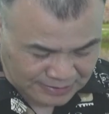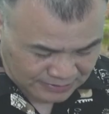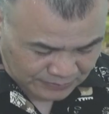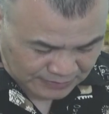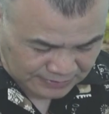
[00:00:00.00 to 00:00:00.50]

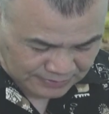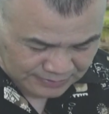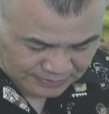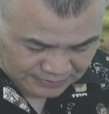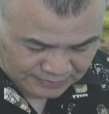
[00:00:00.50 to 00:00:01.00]
年月
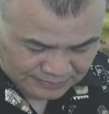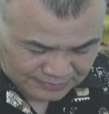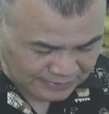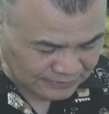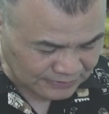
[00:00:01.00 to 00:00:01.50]
日时，
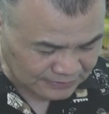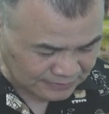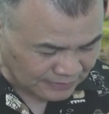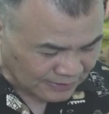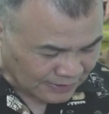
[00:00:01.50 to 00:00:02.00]
年月日时。